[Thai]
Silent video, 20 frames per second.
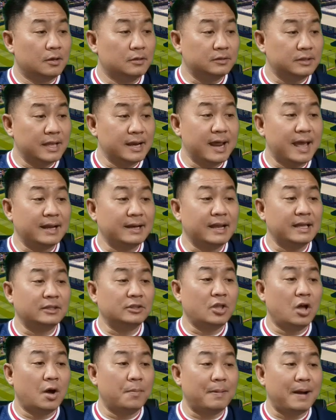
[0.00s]
เตนแฮกได้
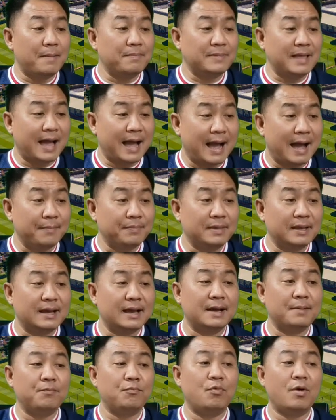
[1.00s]
ตอบคำถามนะค
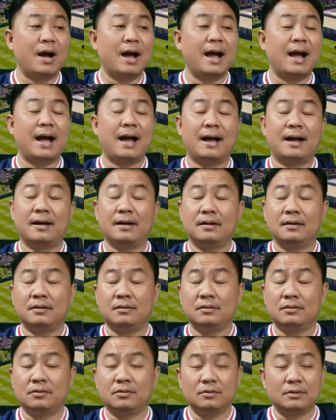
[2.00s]
รับว่า
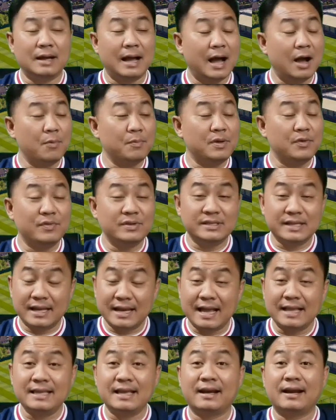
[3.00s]
เขามีวิสัย
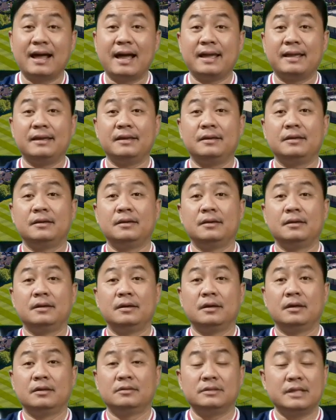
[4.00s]
ทัศน์อย่างไร
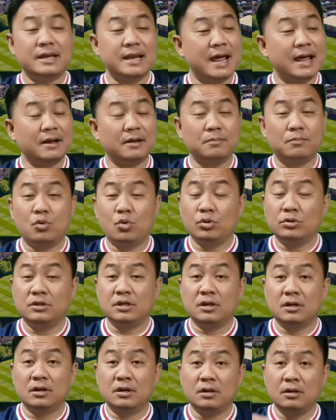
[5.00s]
ตันแฮกพูด
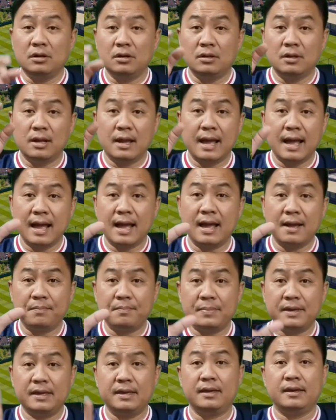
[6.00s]
ถึง
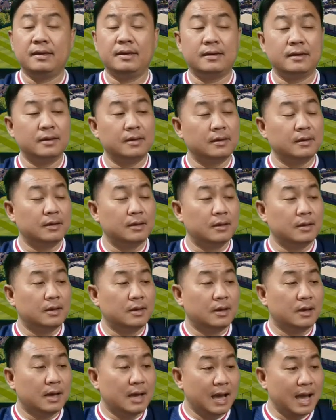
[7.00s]
5 ปี
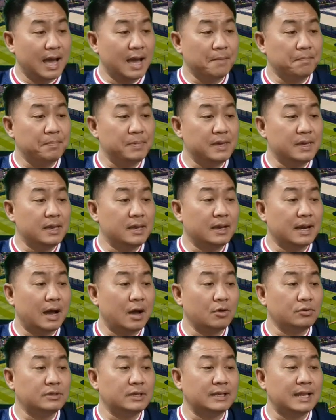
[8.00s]
5 ปีเขา
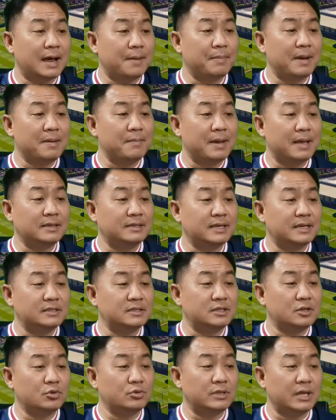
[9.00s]
จะทำให้แมนเชส
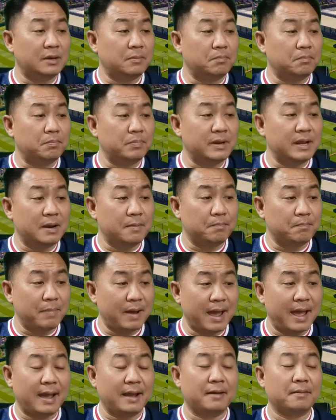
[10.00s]
เตอร์ยูไนเต็ดเปลี่ยนแปล
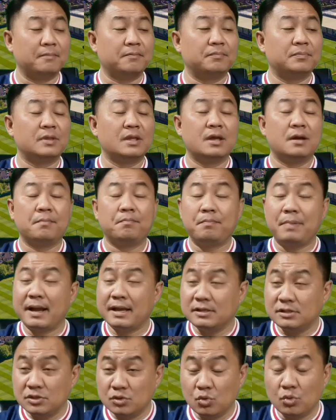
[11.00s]
งไป
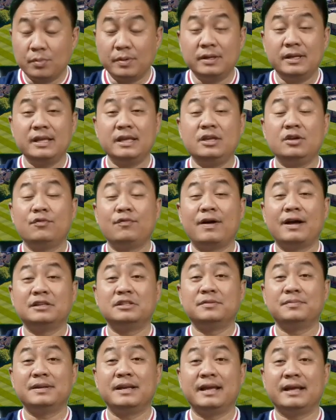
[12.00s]
สู่พื้นที่ยูฟาแช
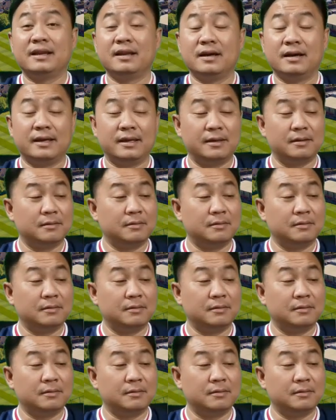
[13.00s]
มเปี้ยนลีกเลย